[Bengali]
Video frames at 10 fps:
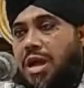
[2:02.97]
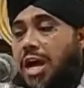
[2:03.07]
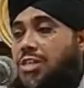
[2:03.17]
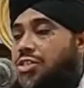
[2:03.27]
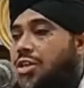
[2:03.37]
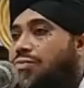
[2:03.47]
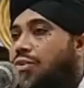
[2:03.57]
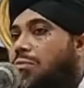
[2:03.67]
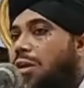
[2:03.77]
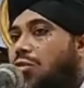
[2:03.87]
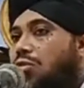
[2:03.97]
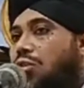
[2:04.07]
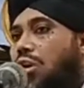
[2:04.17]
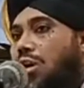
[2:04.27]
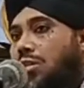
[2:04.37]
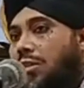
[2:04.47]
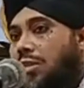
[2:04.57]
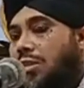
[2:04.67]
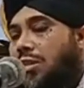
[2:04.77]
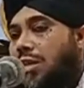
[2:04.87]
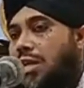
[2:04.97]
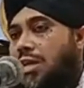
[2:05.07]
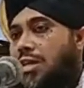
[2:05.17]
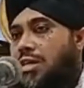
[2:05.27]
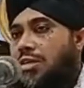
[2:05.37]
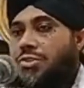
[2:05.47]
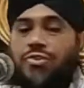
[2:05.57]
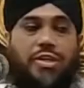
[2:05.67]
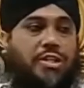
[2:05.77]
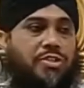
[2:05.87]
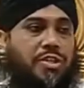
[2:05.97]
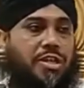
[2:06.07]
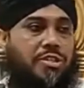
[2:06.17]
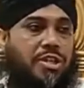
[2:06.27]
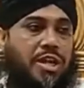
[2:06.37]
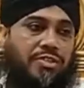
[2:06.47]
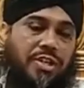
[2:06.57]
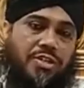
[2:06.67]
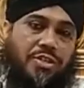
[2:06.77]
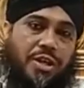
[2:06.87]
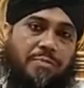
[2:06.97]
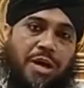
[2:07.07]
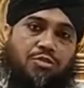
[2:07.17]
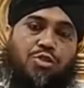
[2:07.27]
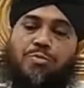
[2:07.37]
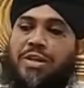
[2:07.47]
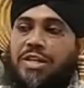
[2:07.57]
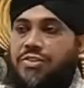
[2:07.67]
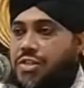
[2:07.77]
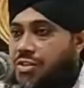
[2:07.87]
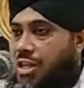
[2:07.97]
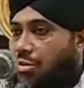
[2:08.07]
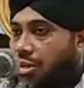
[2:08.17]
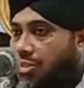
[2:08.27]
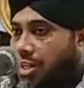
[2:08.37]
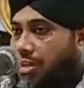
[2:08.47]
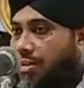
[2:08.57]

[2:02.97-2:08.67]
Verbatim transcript: আশরাফুল মখলুকত সৃষ্টির সেরা সৃষ্টি মানুষ বানিয়ে সৃষ্টি করেছেন